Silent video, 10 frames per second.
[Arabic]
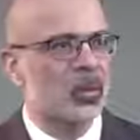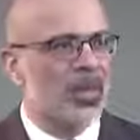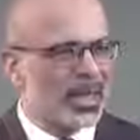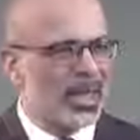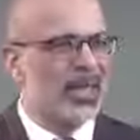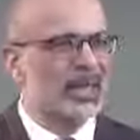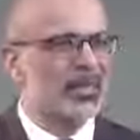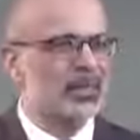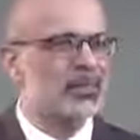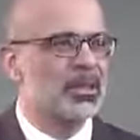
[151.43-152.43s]
وإلى أي
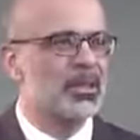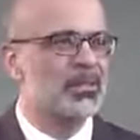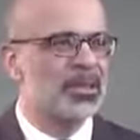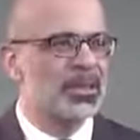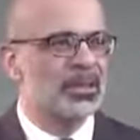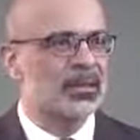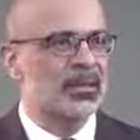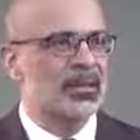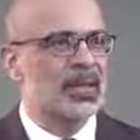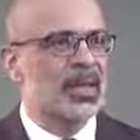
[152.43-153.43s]
درجة من التفصيل
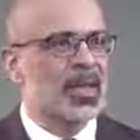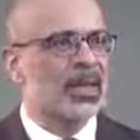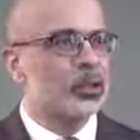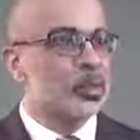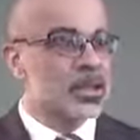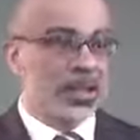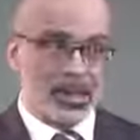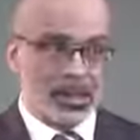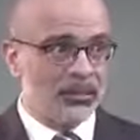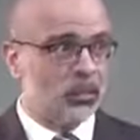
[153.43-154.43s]
هل توجد
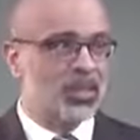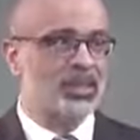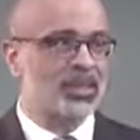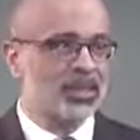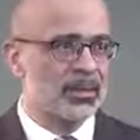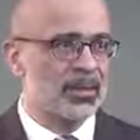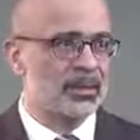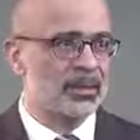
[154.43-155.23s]
أهداف دون مغزى؟